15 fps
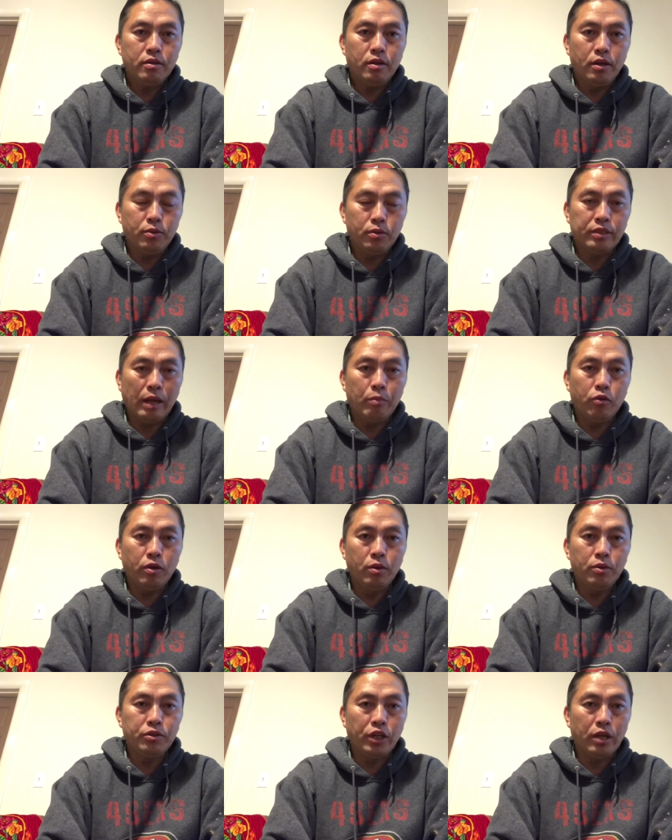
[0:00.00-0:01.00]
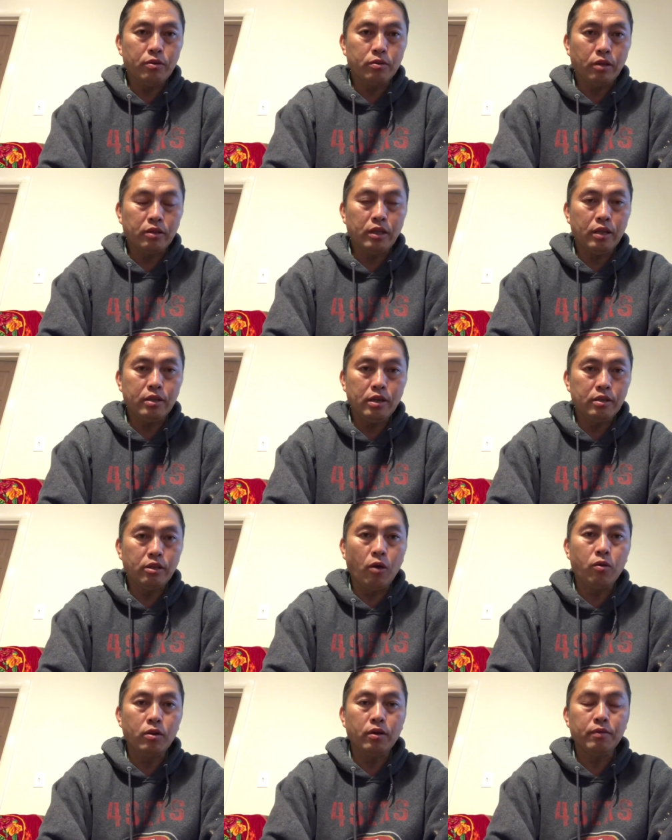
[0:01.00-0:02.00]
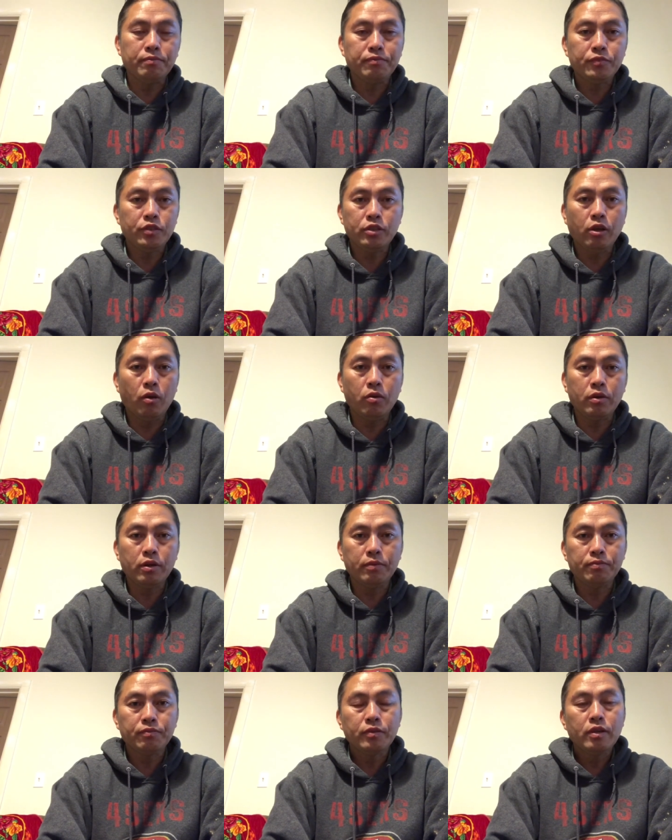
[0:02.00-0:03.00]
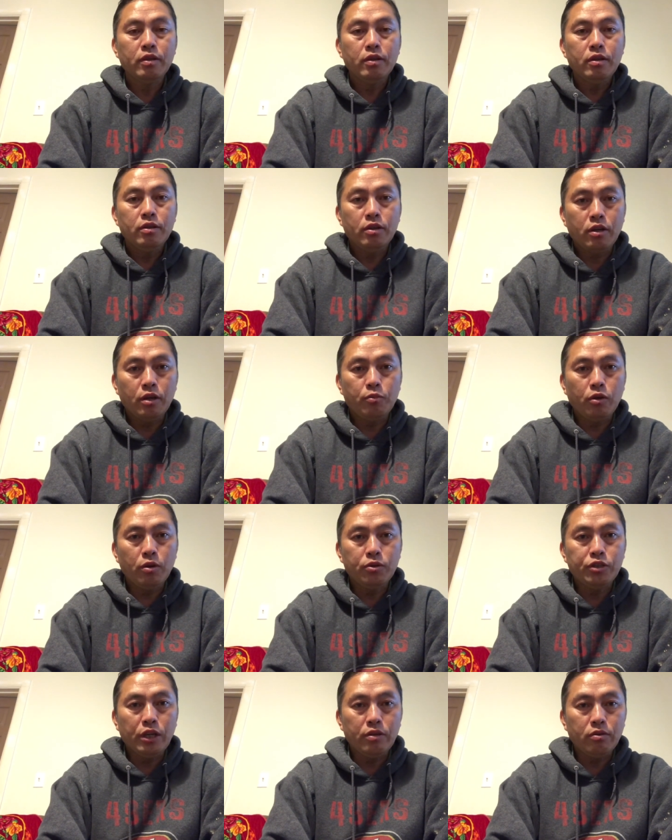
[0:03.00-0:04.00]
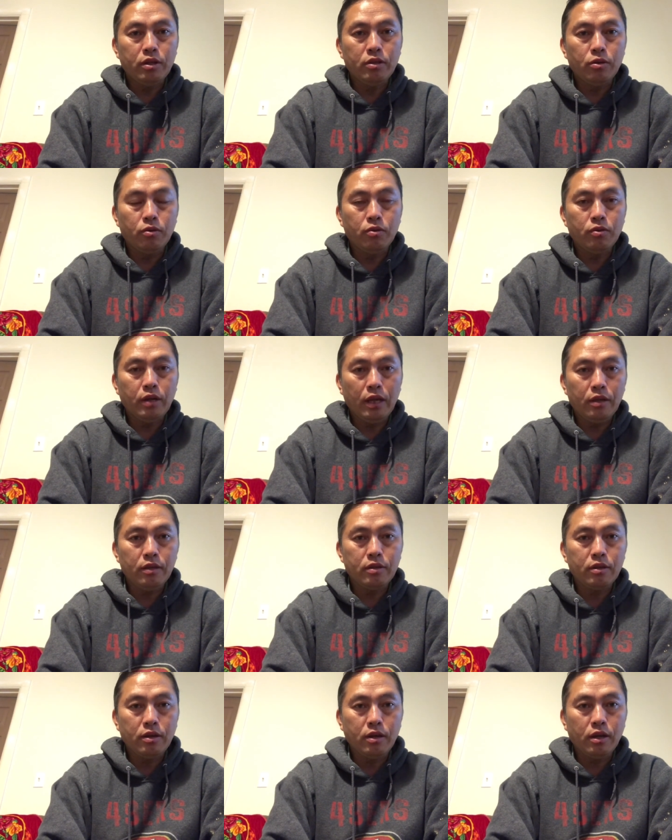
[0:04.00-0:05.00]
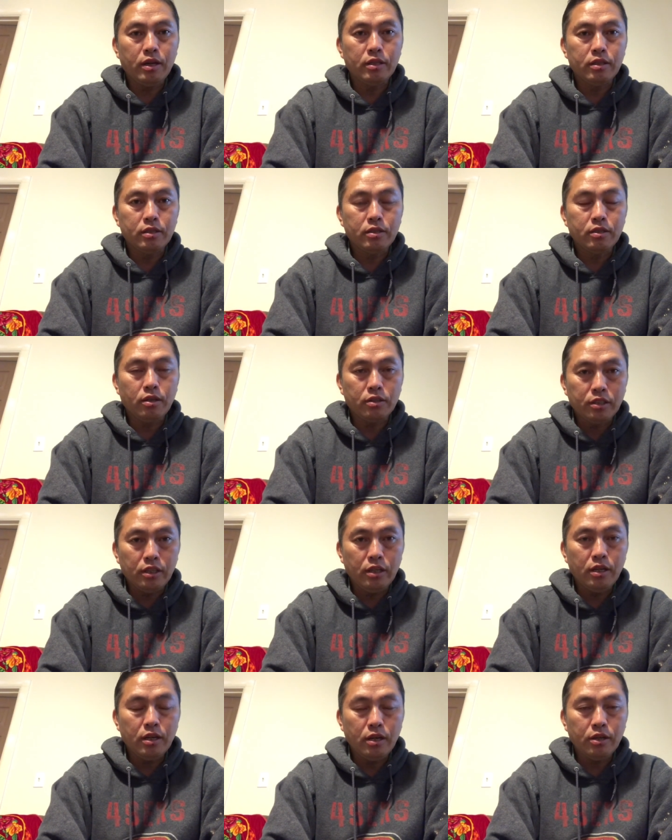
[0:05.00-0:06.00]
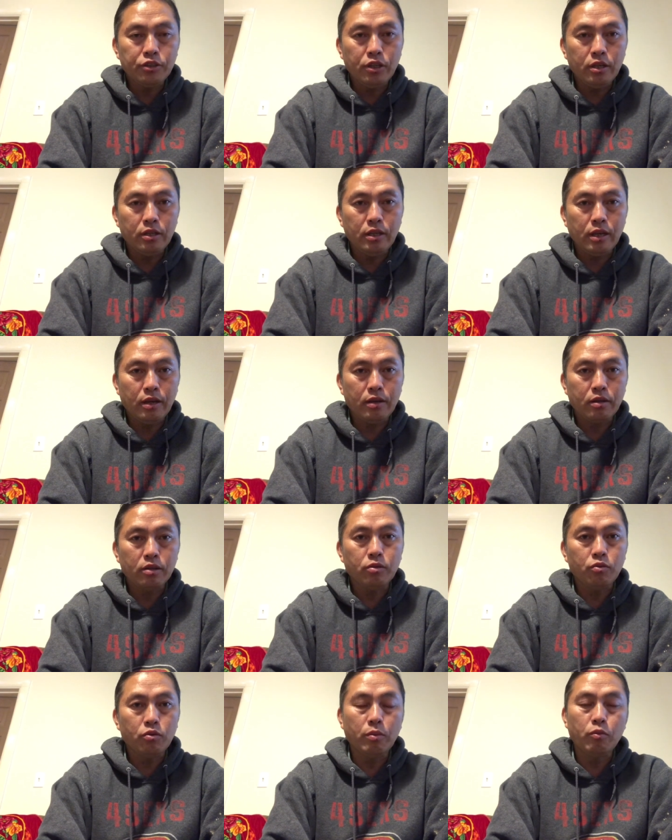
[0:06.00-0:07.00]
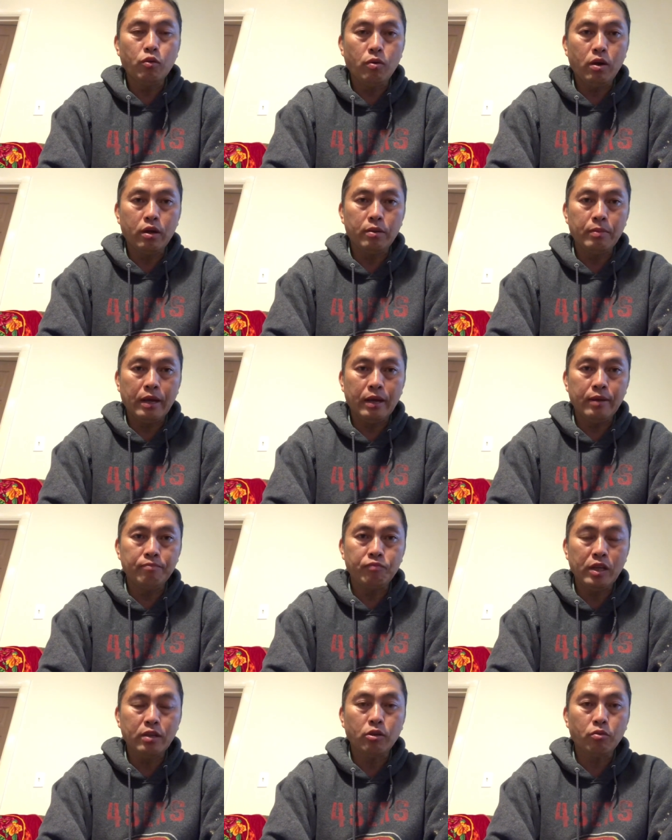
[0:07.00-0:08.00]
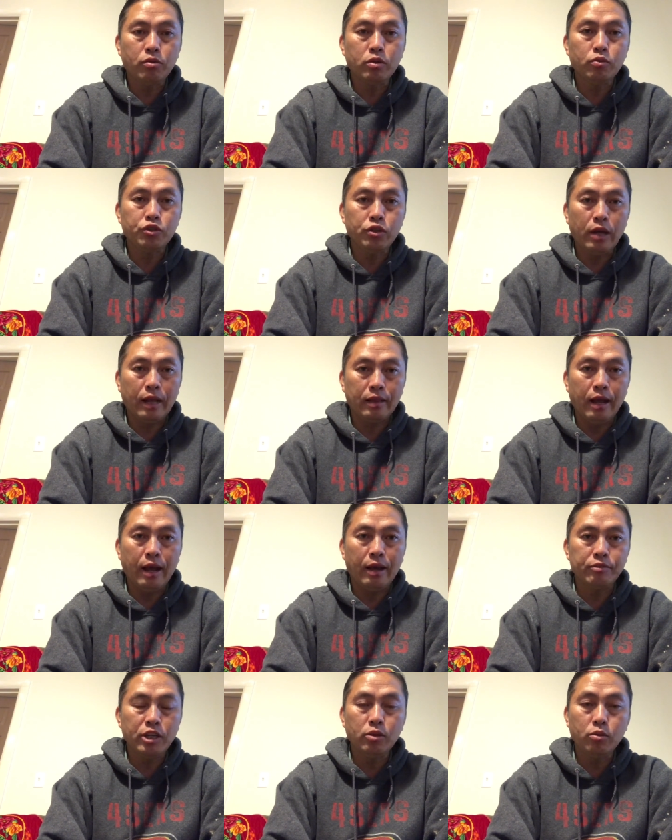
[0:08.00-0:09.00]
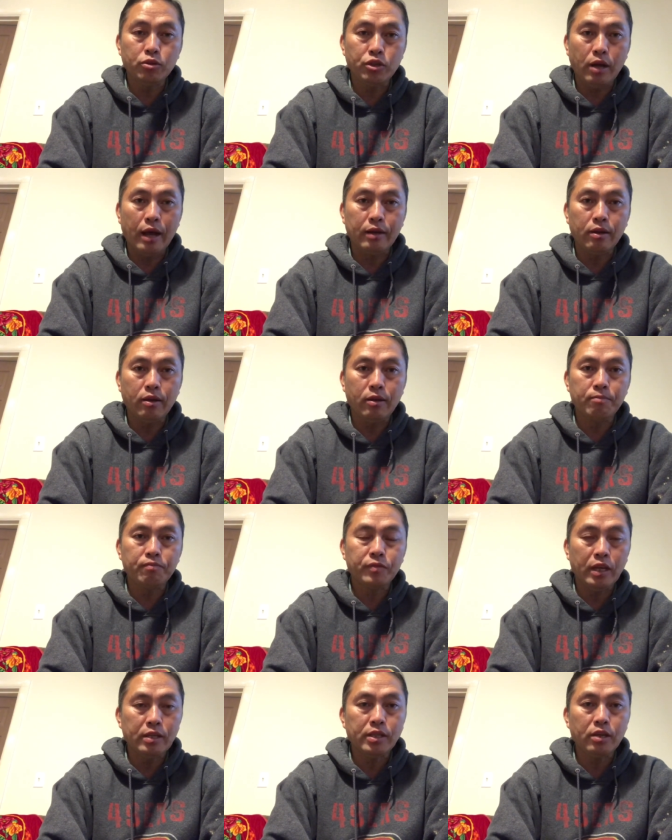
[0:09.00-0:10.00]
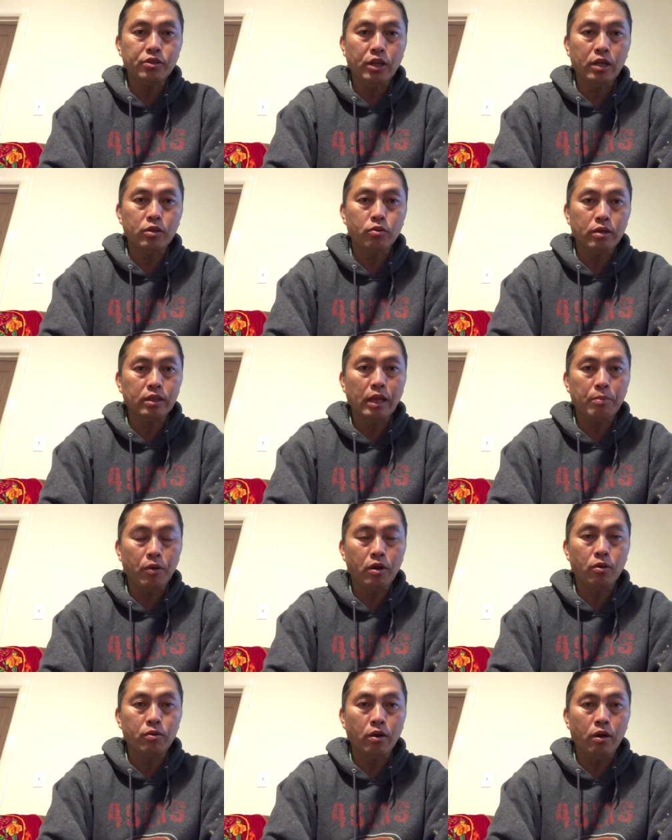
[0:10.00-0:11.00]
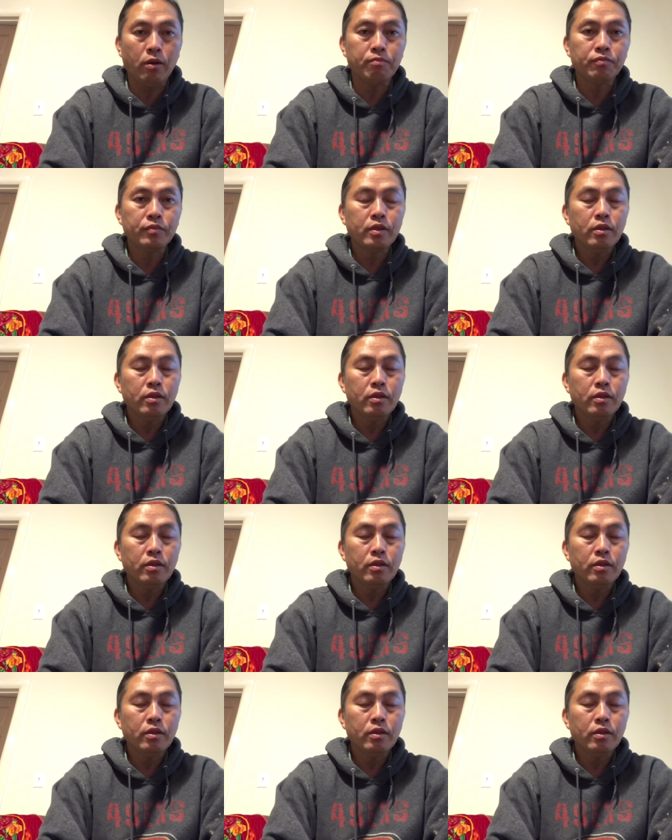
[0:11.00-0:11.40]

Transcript: ở dù sáng mỗi lúc chế đồ tê chỉ tàu nè chỉ tàu rồi nè nếu cái mối lúc chế trong này tụ nấy cái này cái gì là chỉ thì cái tụ nó một quan mà nấy tông nó tụ chữ á thả sẽ tụ chữ á nó cái sáng chế tụ này tại bao lâu nó